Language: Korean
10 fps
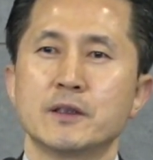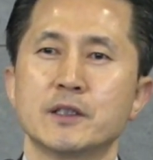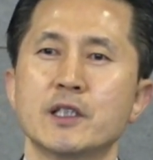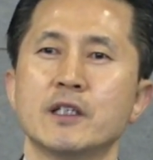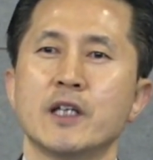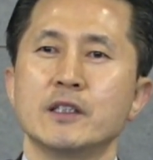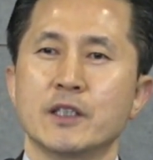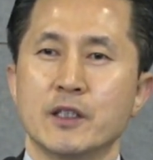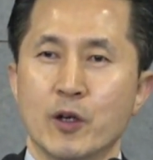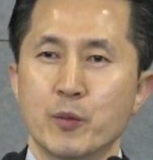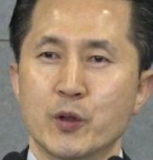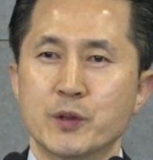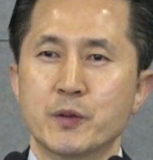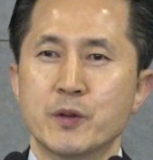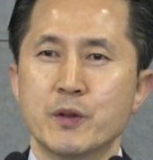시간의 한계를 넘고
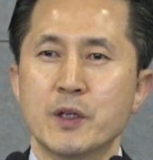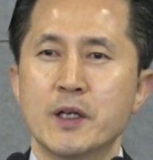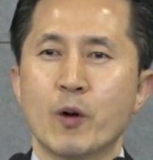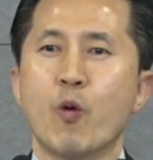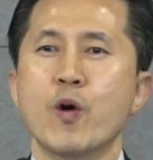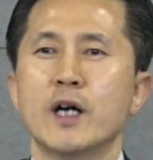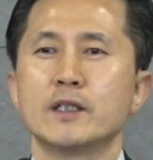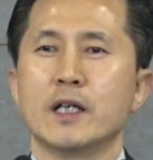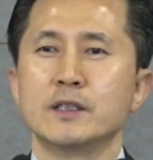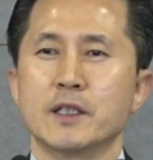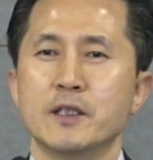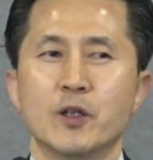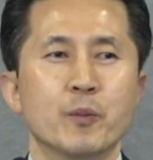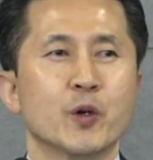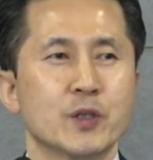싶고 공간의 한계를
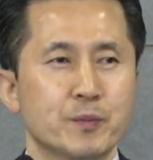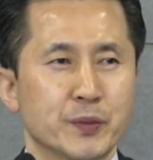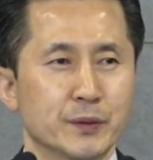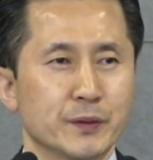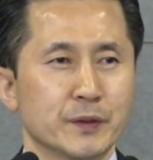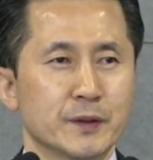넘고 싶은